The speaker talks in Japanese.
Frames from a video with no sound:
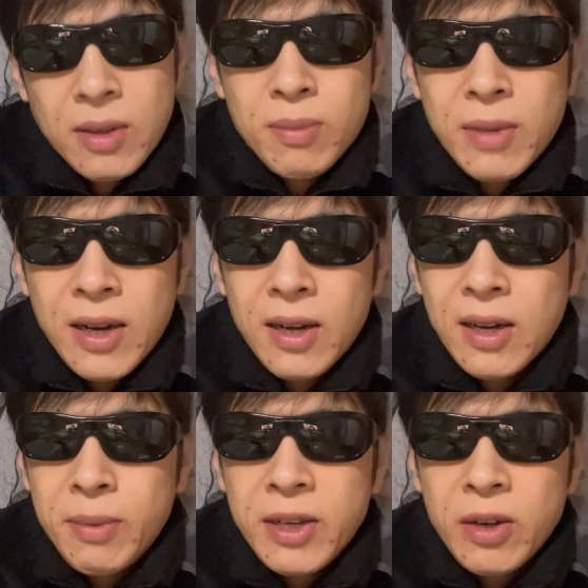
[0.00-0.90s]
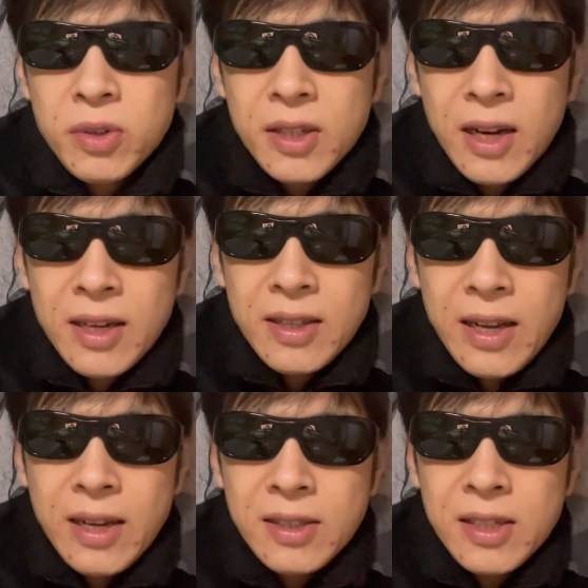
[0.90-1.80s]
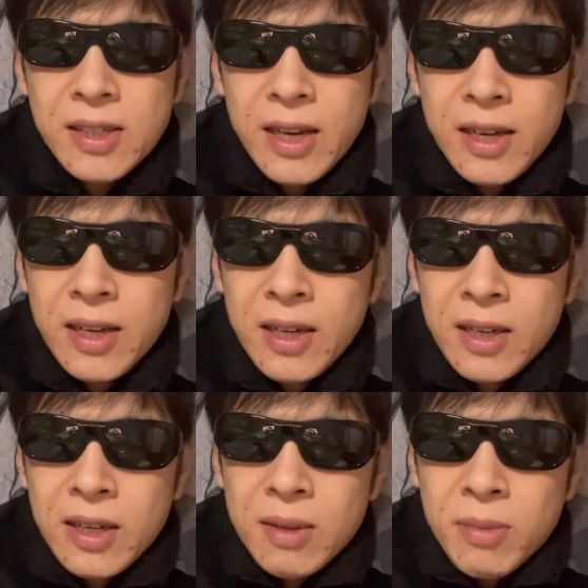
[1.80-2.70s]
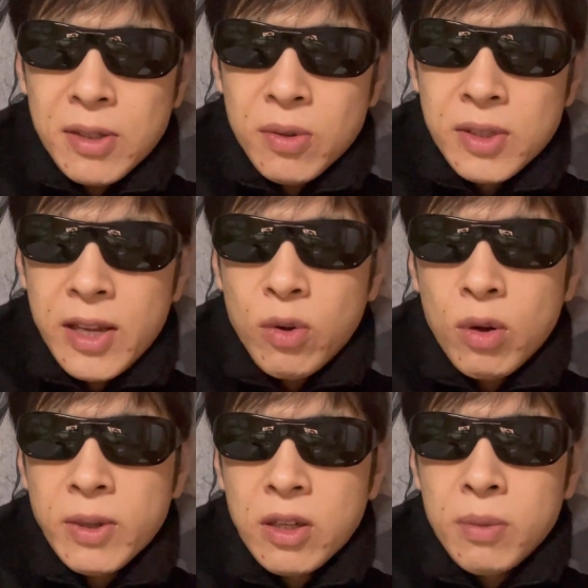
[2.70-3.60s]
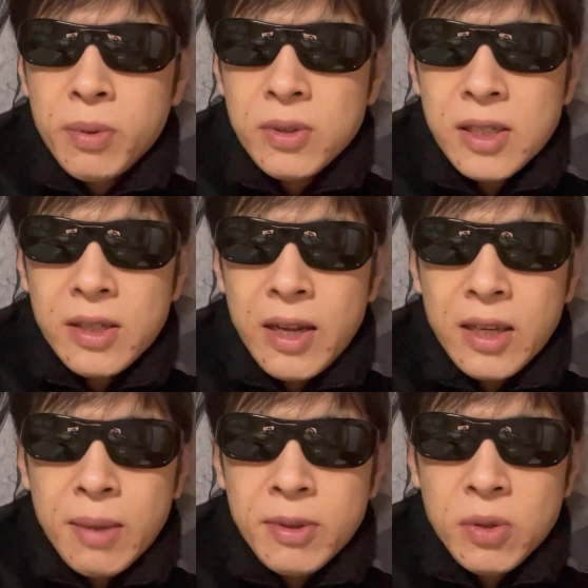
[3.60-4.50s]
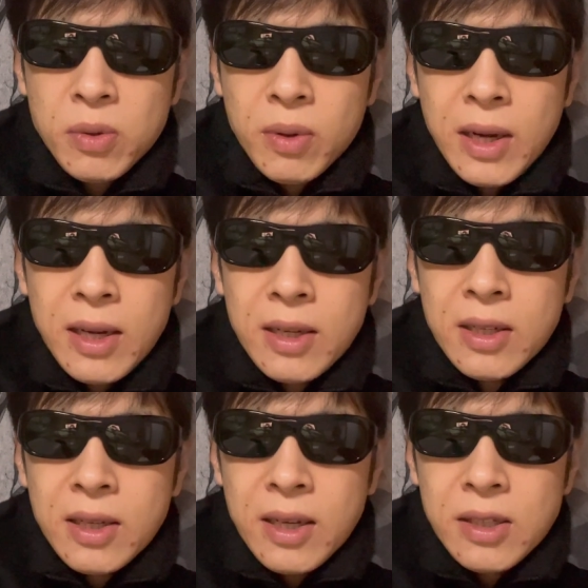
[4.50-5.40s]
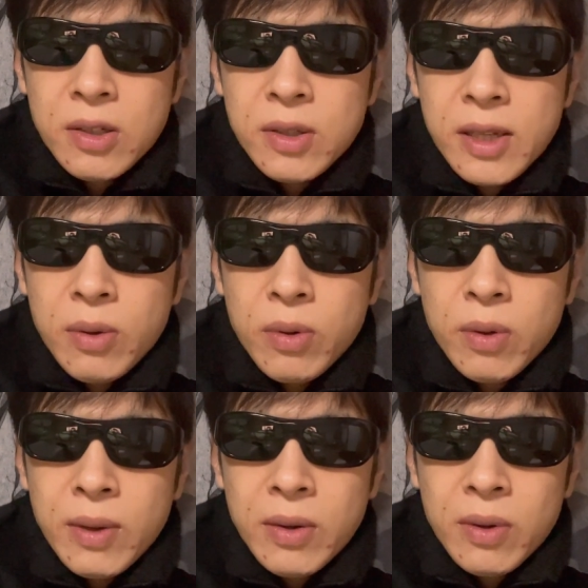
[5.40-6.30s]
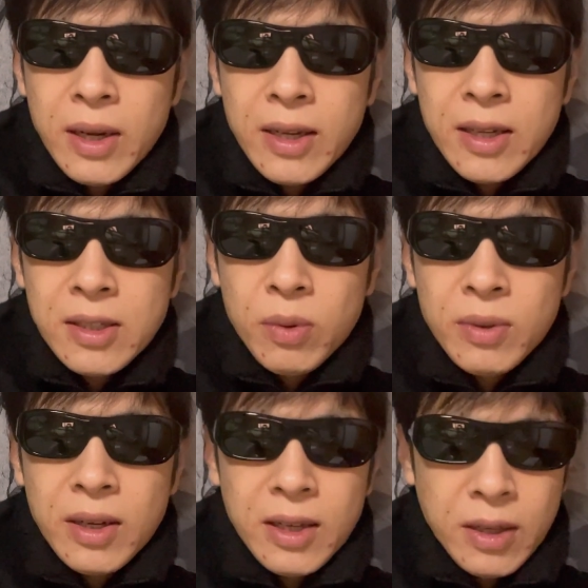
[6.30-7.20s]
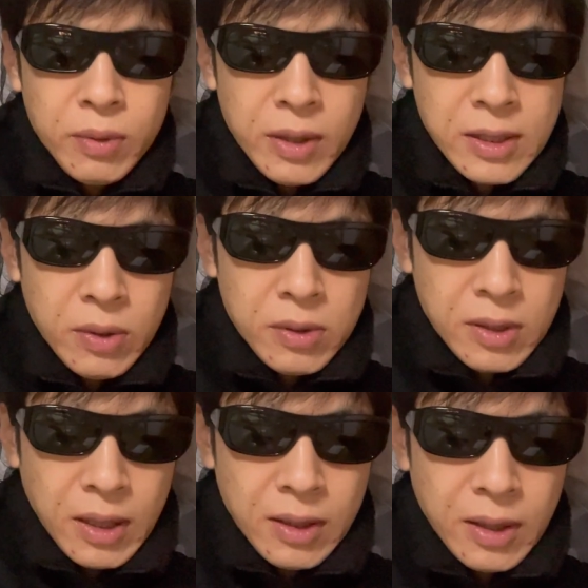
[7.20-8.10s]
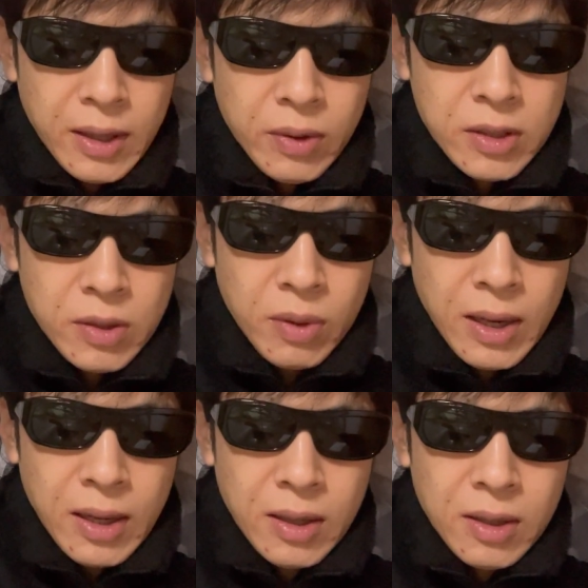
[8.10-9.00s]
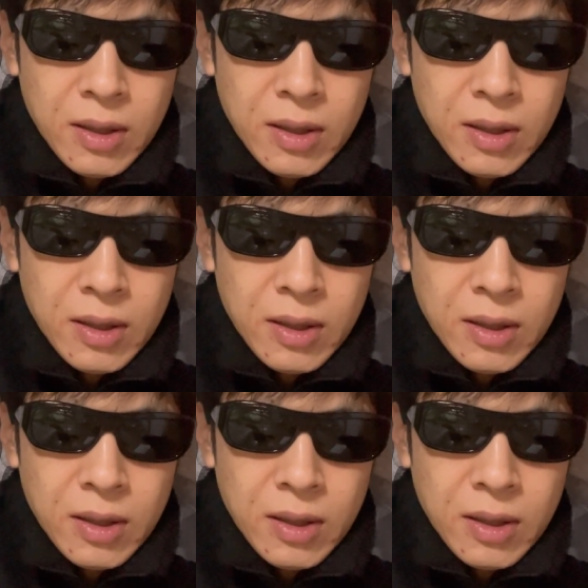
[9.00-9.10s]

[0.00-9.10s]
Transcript: まあ、カミングアウトしてない。で、実際、まあ、その成功までのプロセスで、キャバ嬢とか、えー、数千フォロワーの駆け出し女インフルエンサーを使った手口とか、